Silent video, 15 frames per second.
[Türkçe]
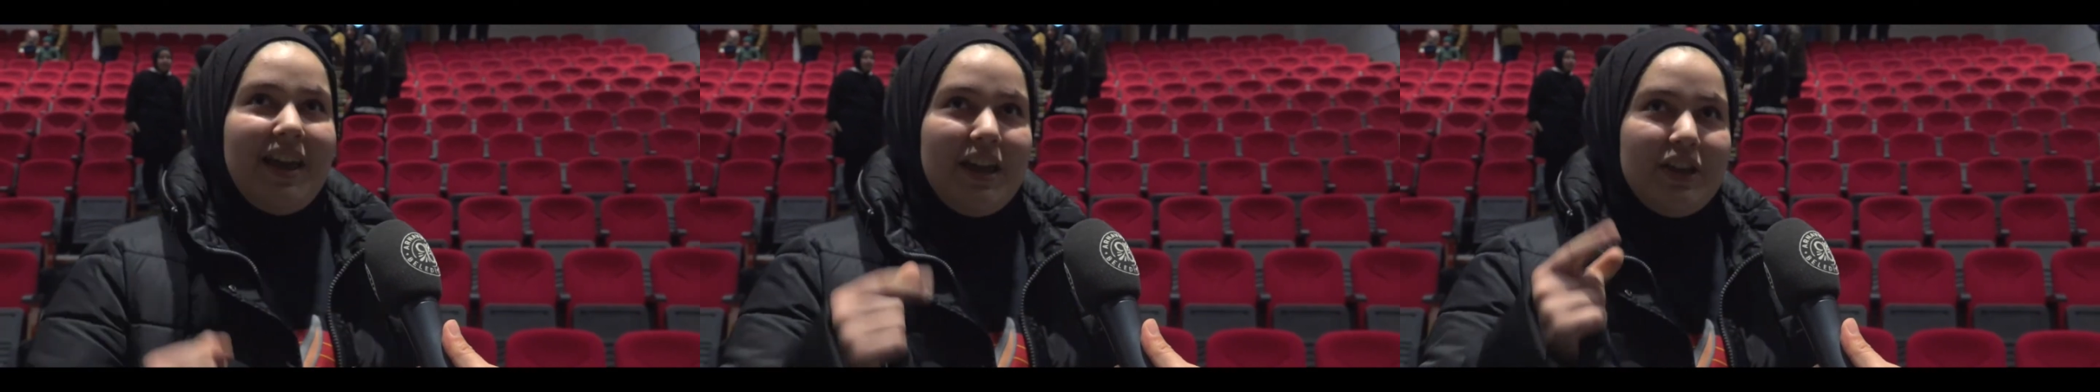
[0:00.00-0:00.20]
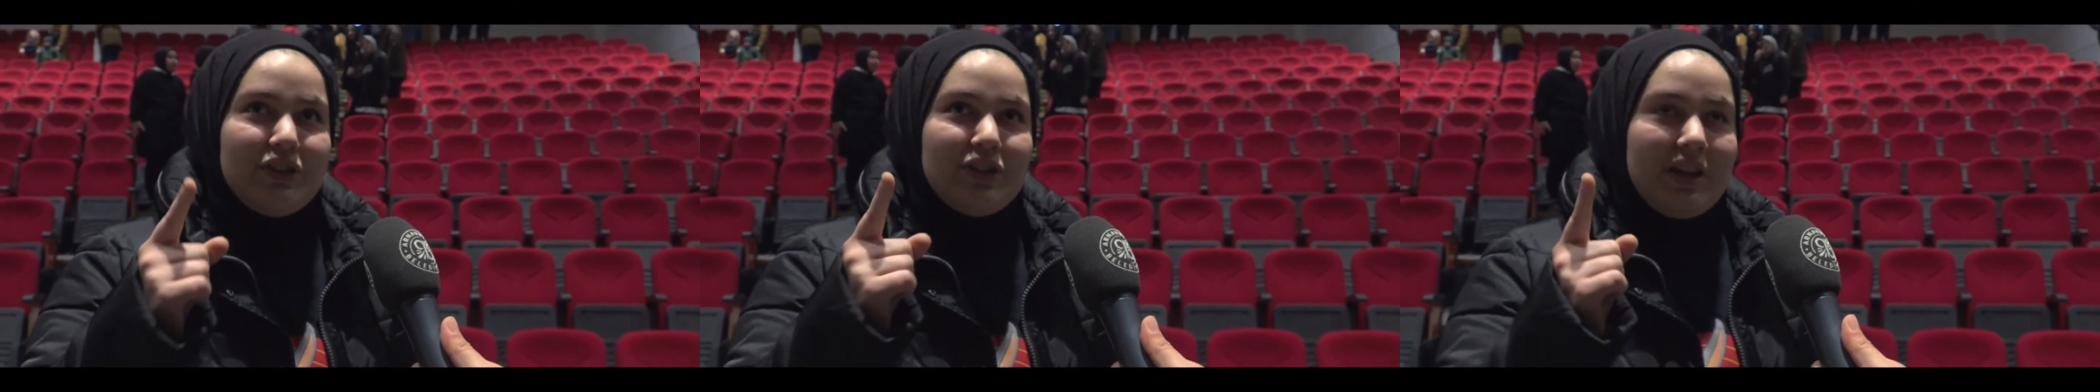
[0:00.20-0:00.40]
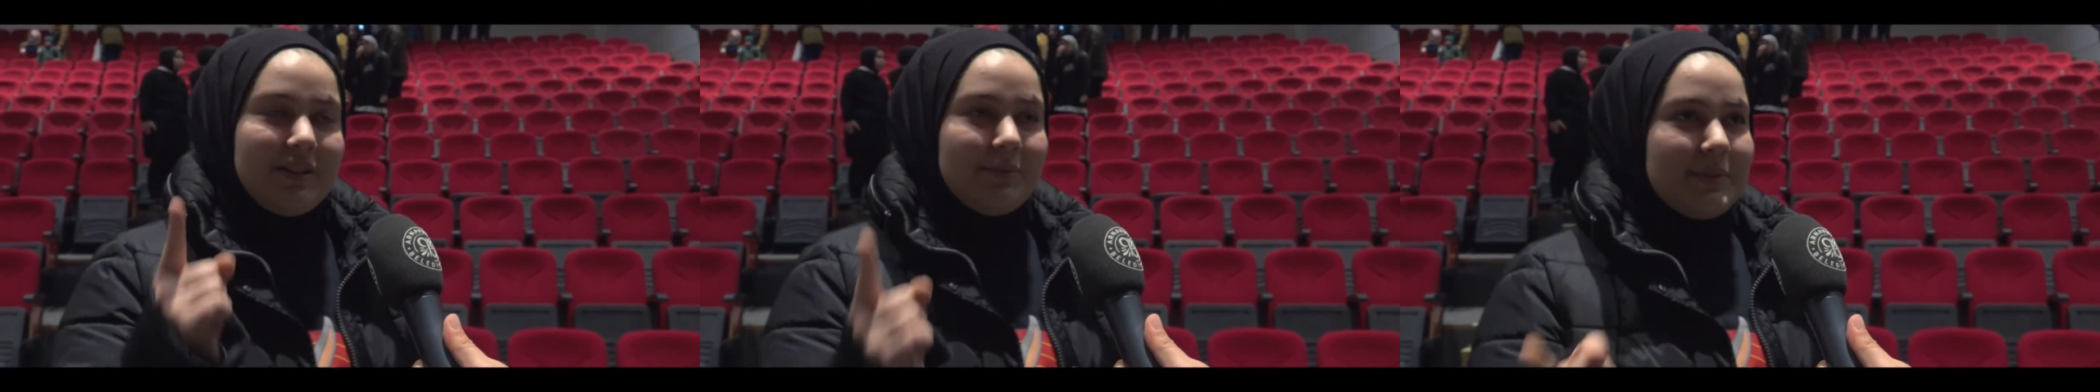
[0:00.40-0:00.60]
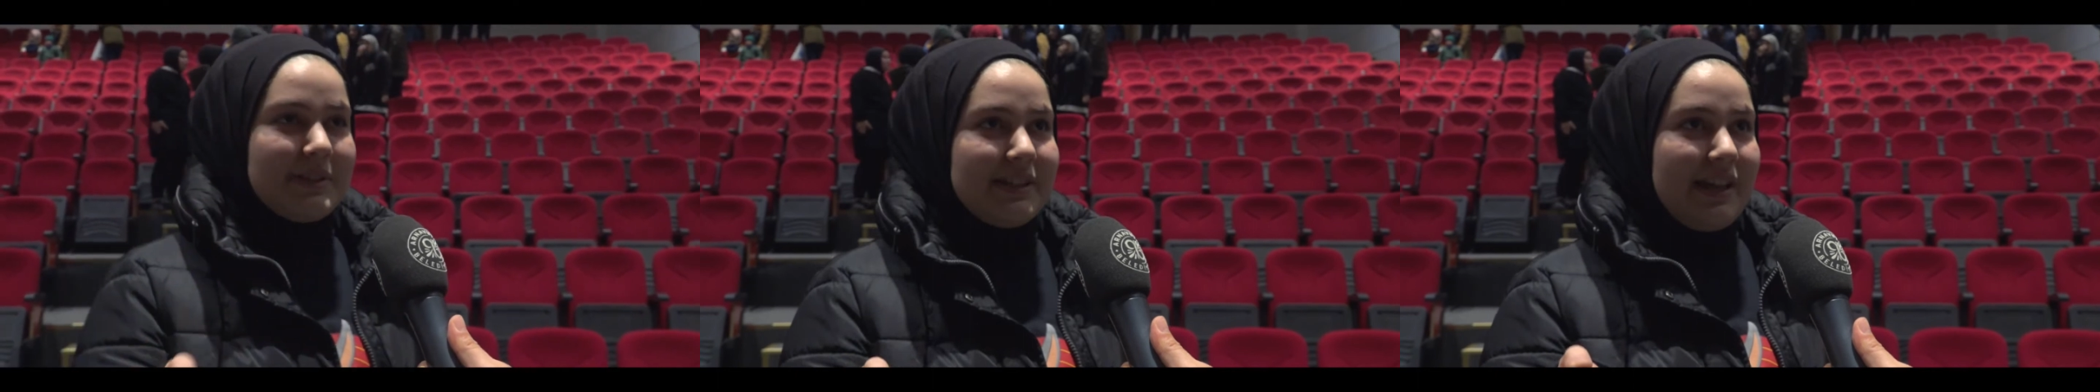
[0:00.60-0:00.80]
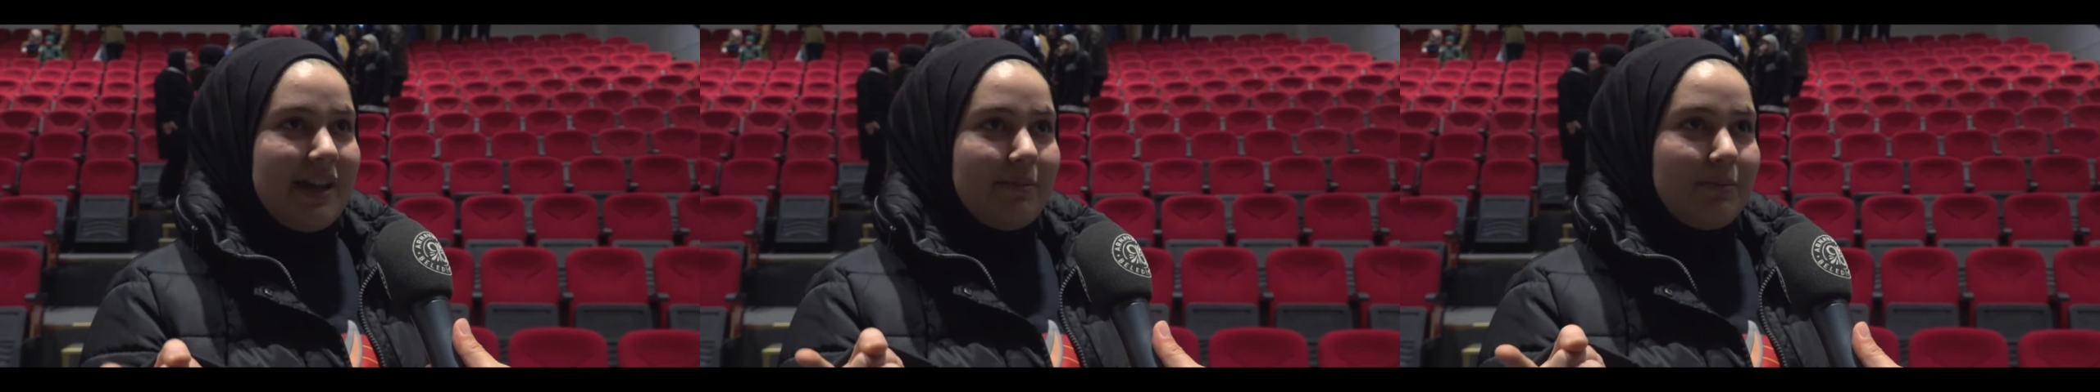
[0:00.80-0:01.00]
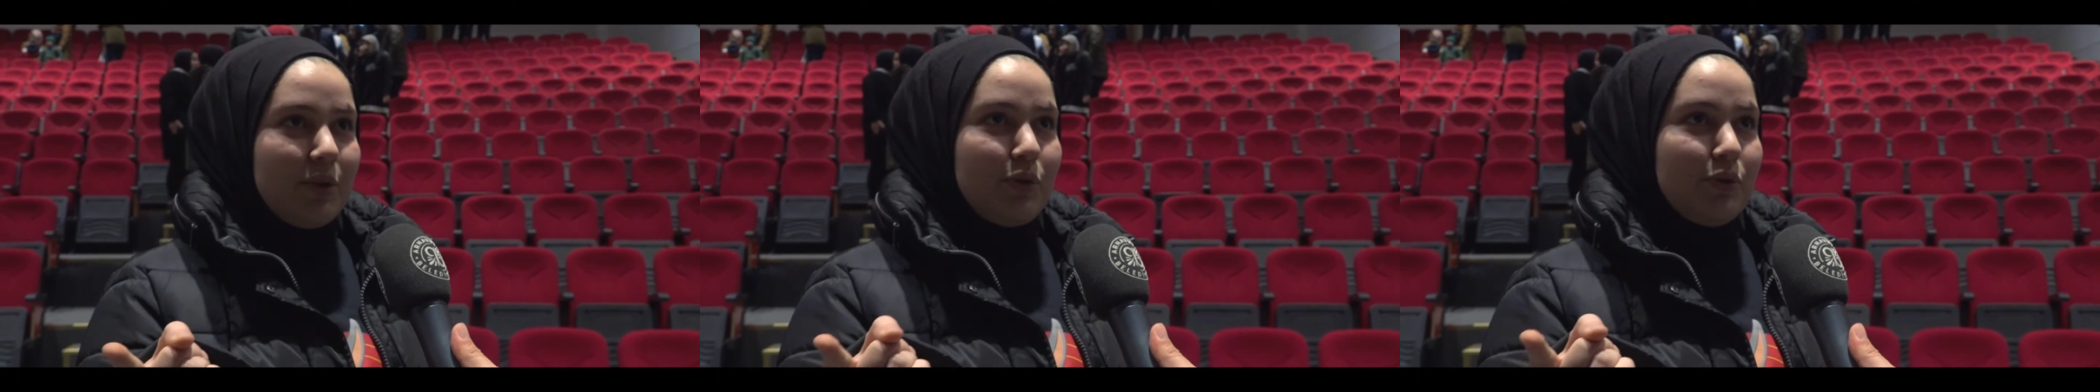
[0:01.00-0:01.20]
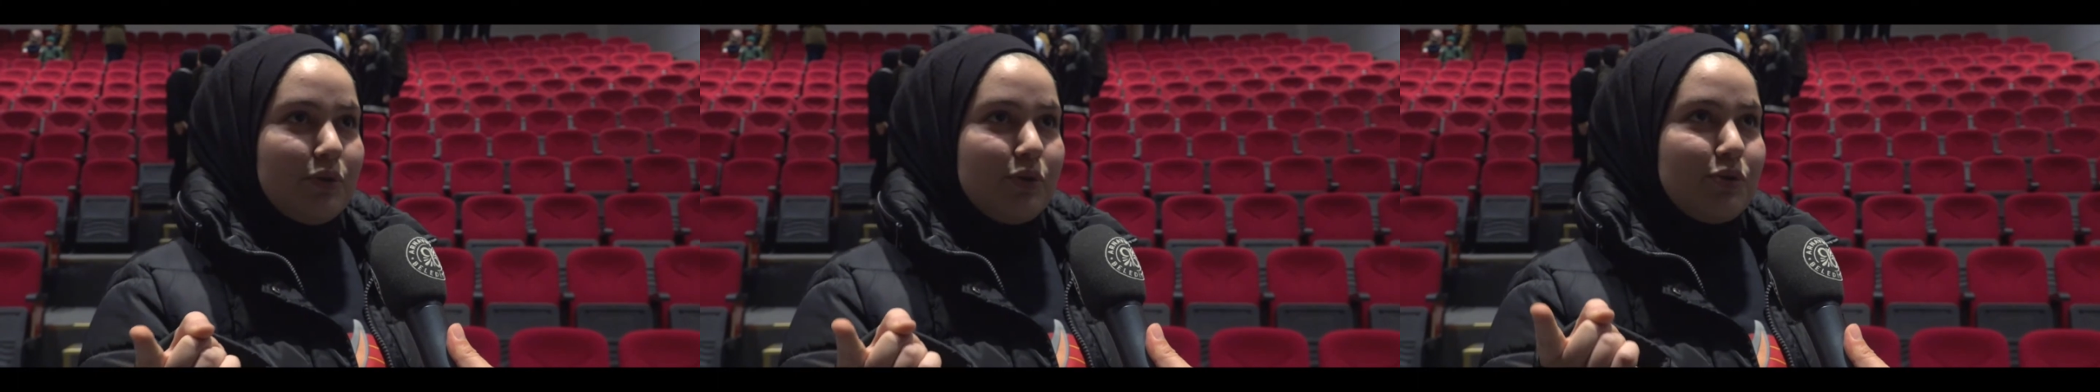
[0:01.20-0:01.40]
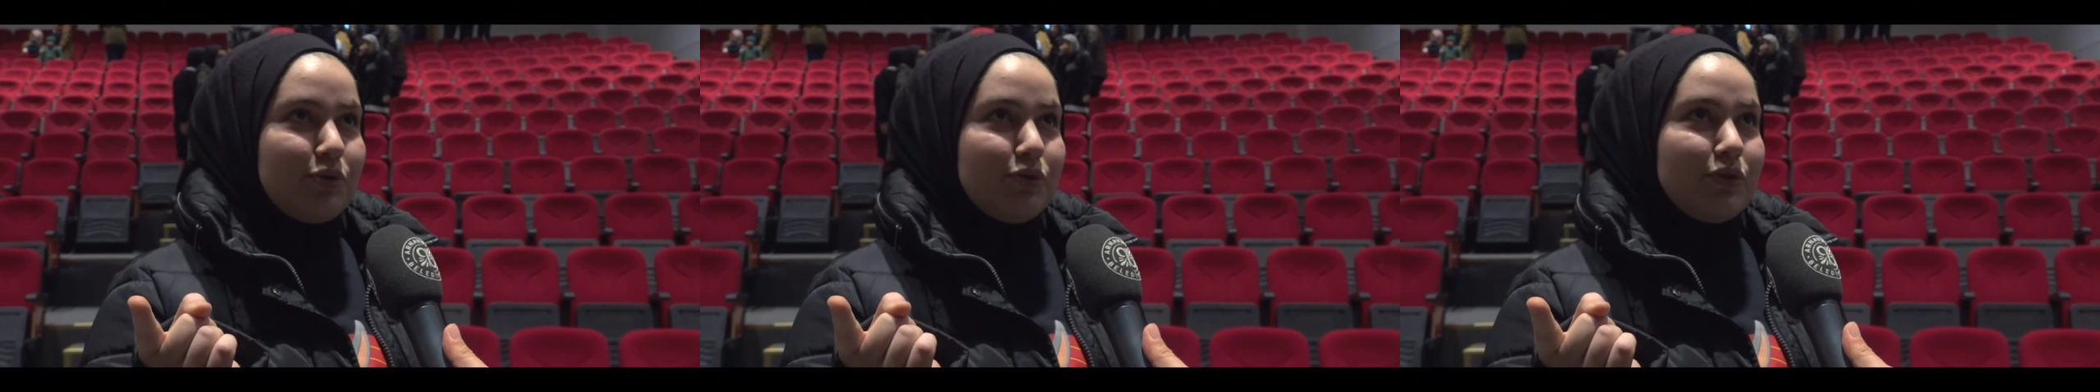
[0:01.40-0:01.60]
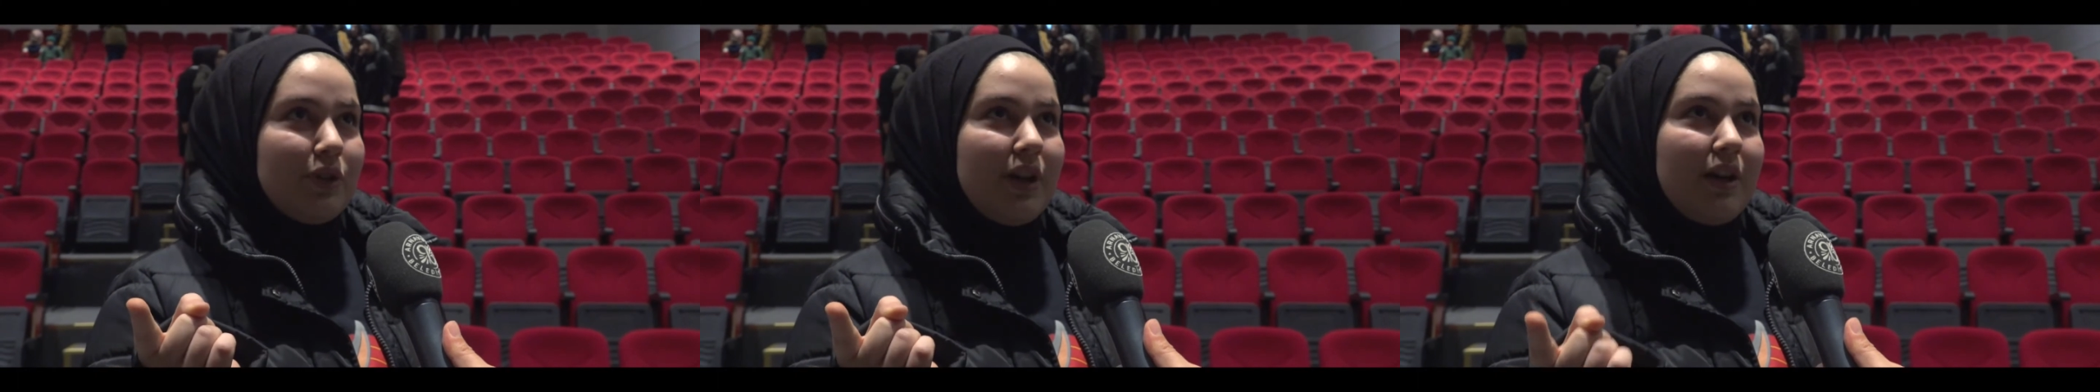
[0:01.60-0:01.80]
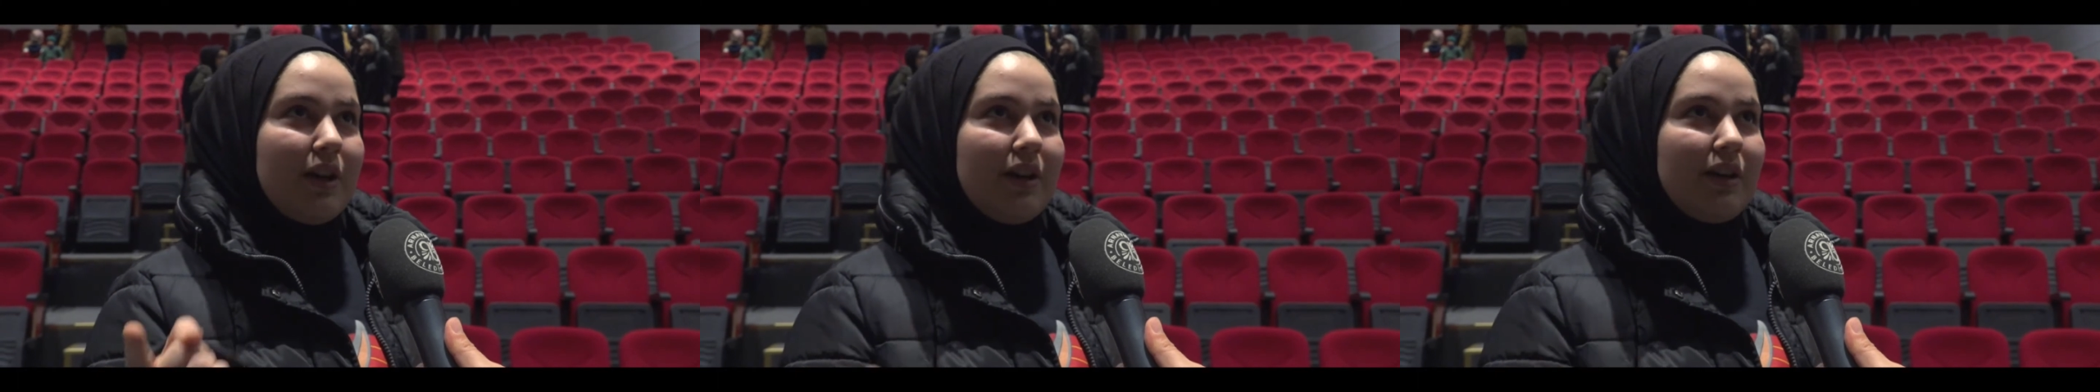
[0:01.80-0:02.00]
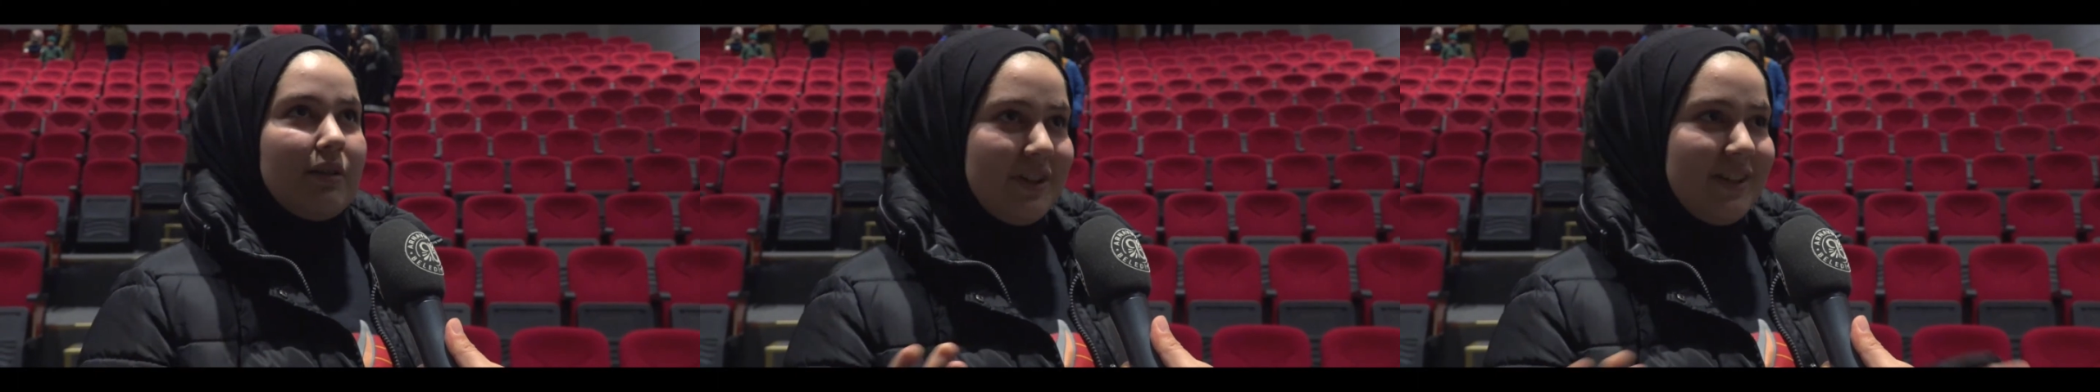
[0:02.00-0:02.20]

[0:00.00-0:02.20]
Heyecanımızı yenme konusunda